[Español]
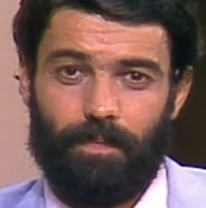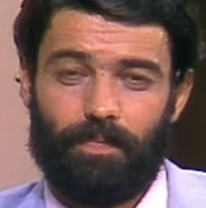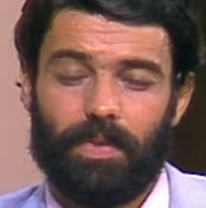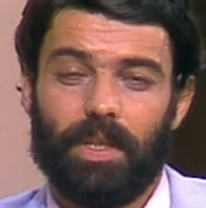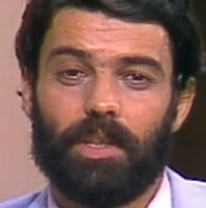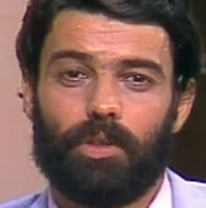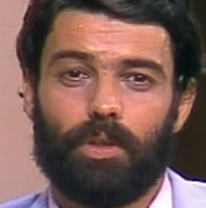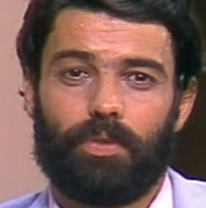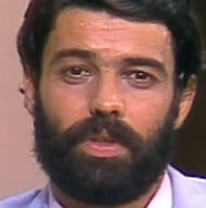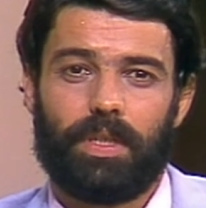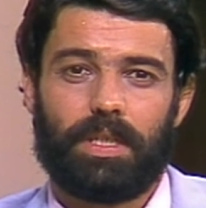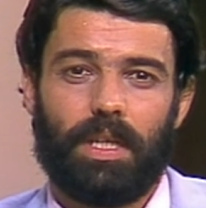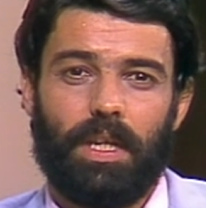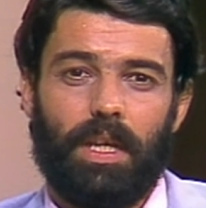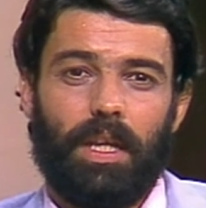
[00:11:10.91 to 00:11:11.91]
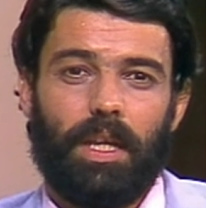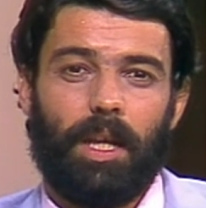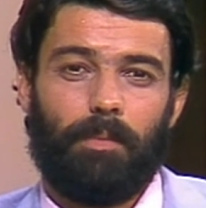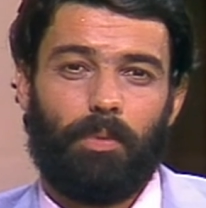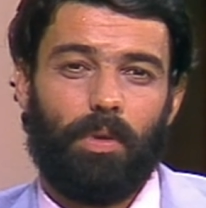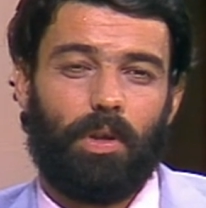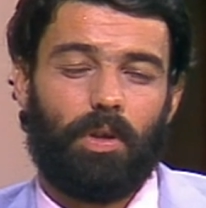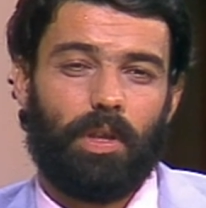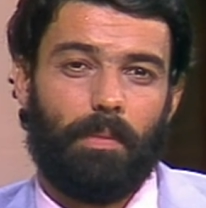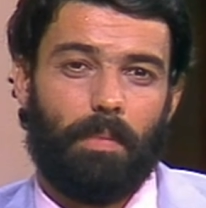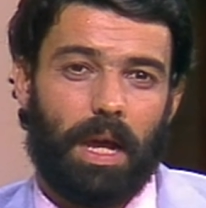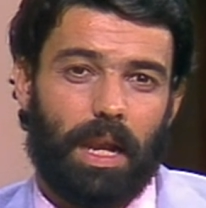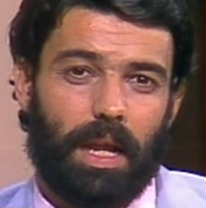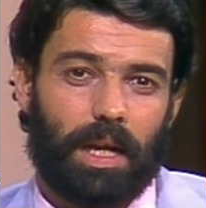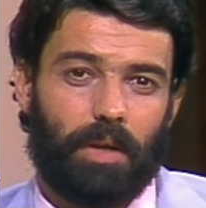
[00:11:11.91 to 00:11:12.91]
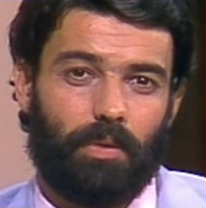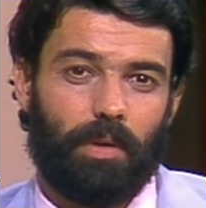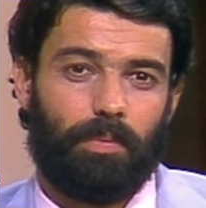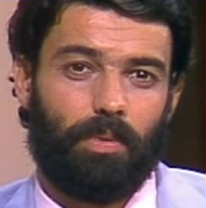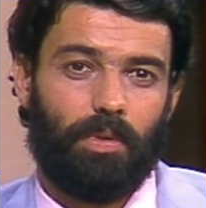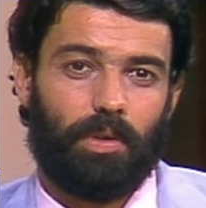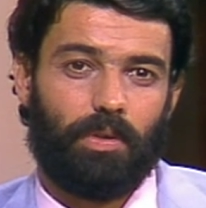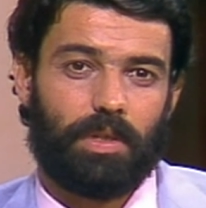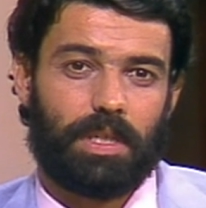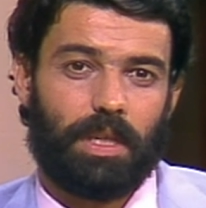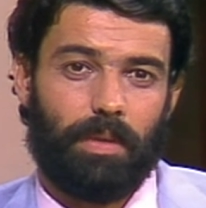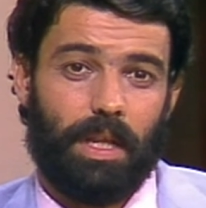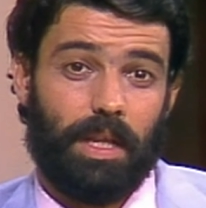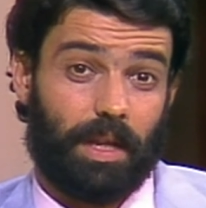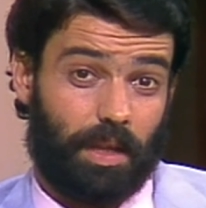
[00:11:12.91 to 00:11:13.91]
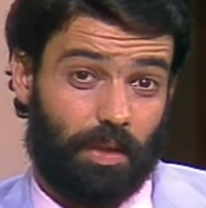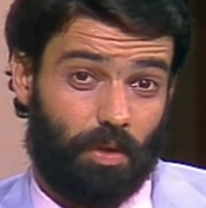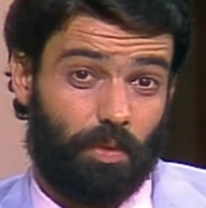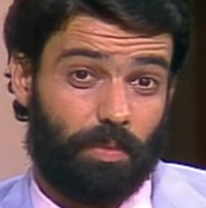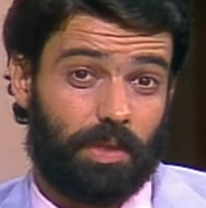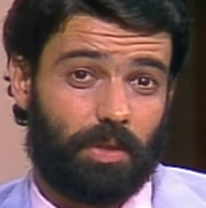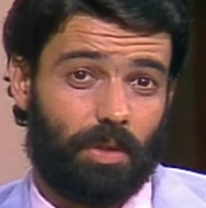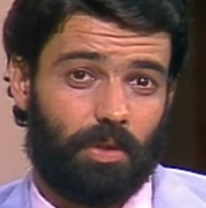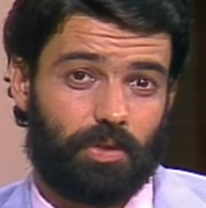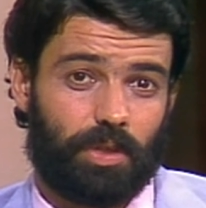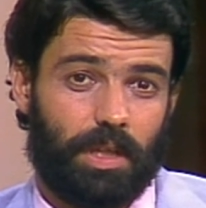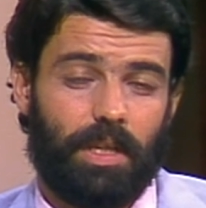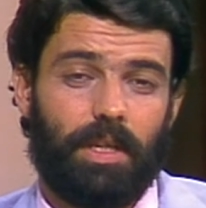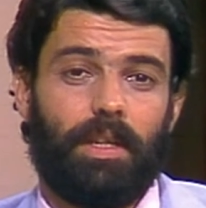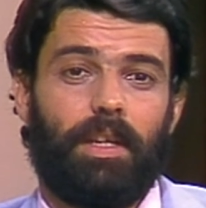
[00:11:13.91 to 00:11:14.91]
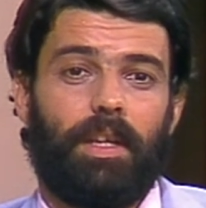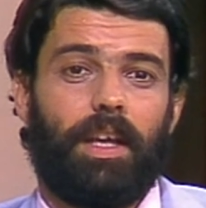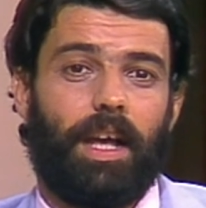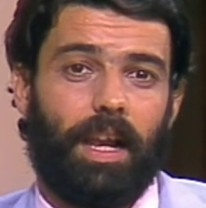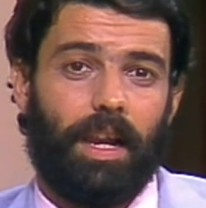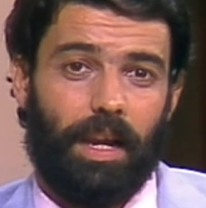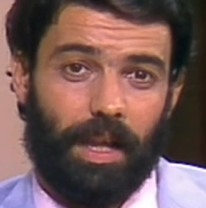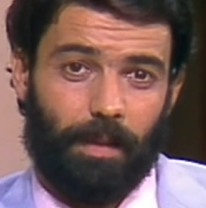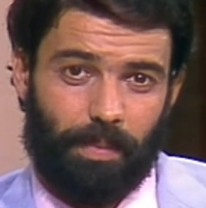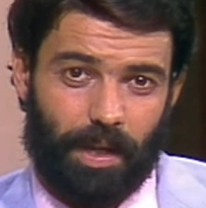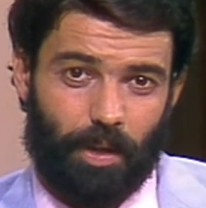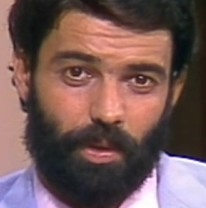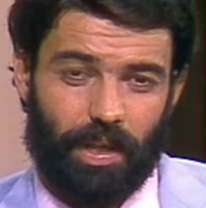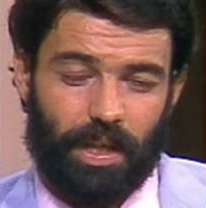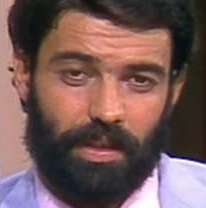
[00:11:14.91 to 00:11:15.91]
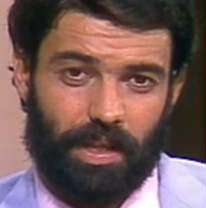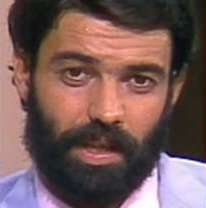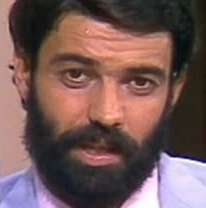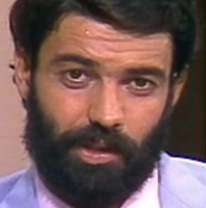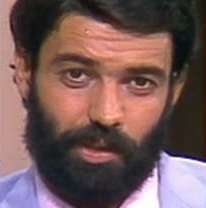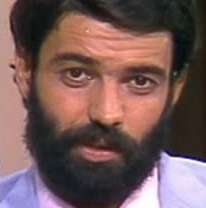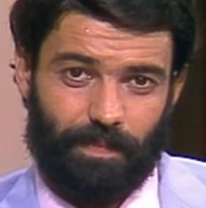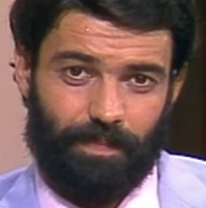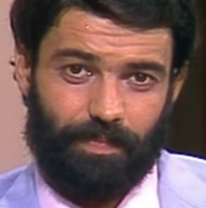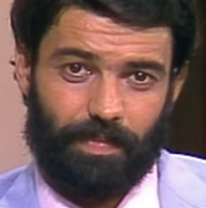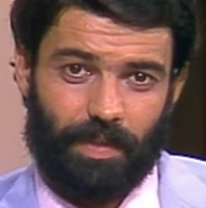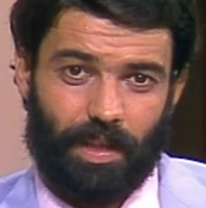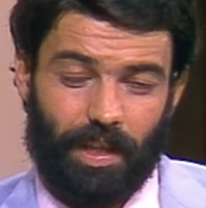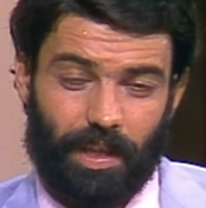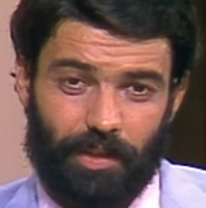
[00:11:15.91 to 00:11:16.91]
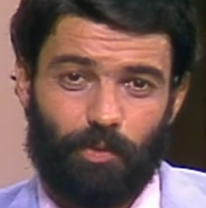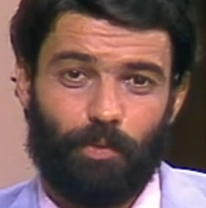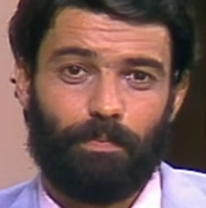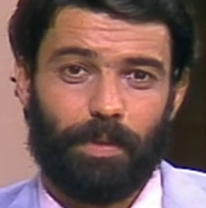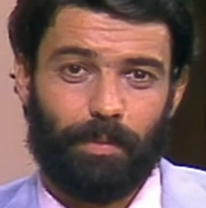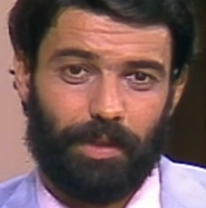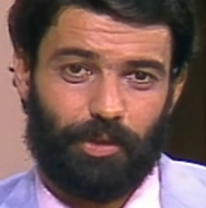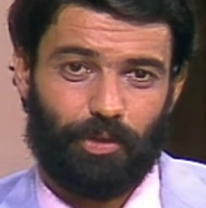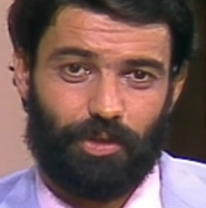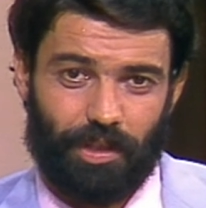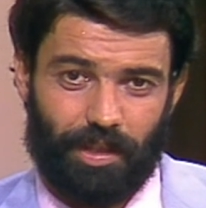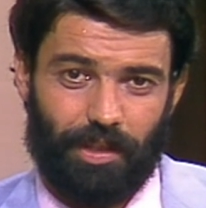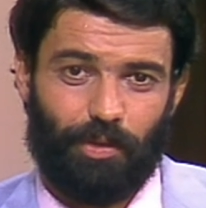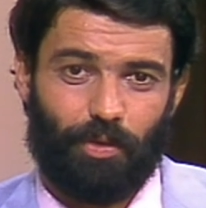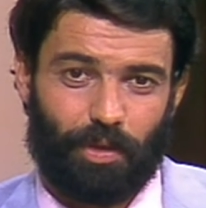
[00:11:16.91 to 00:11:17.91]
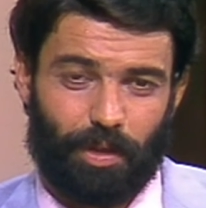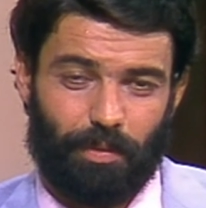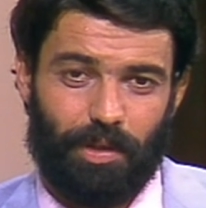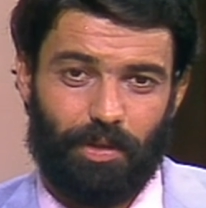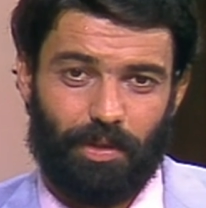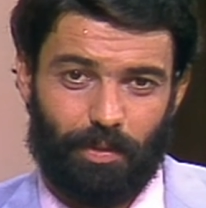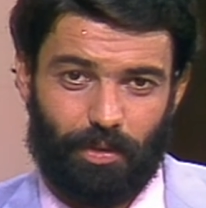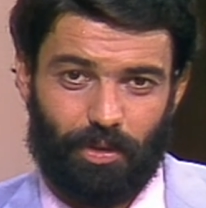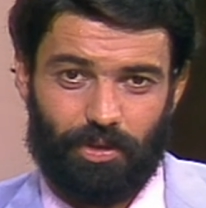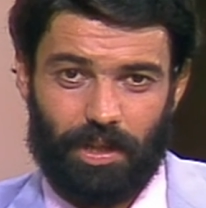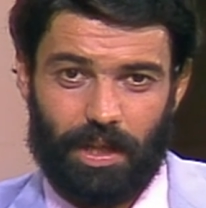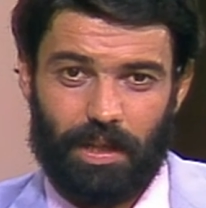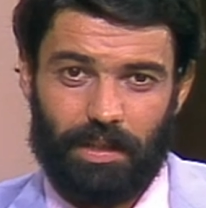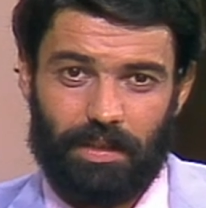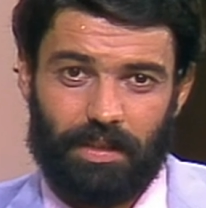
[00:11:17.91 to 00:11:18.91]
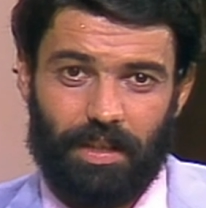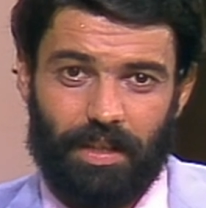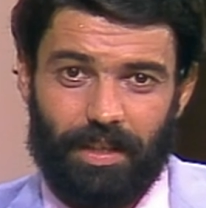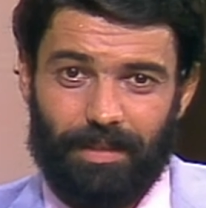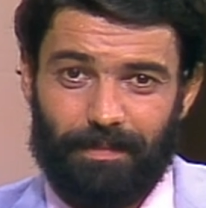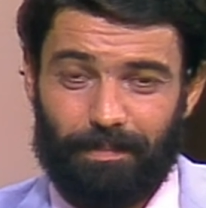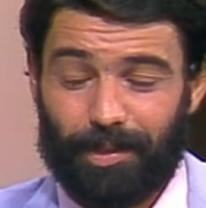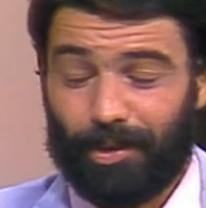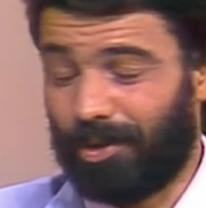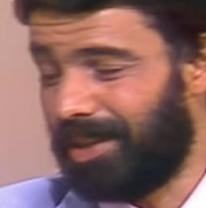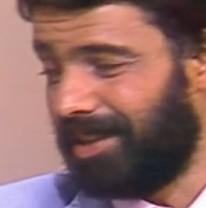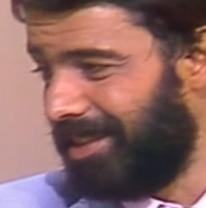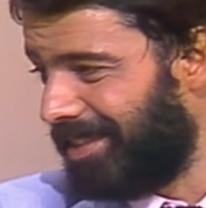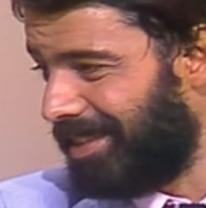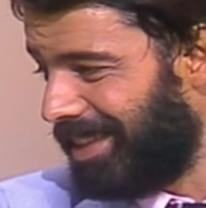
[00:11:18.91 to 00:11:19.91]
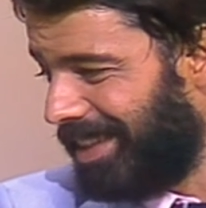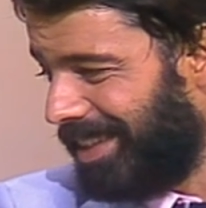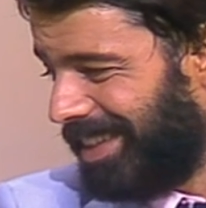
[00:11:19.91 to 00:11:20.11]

Y entonces el público de Málaga o el público de Sevilla, que yo lo he visto y lo sé, le aplaude a Dieguito, que es un pibito chiquito que vino de Buenos Aires, mm. pero que dicen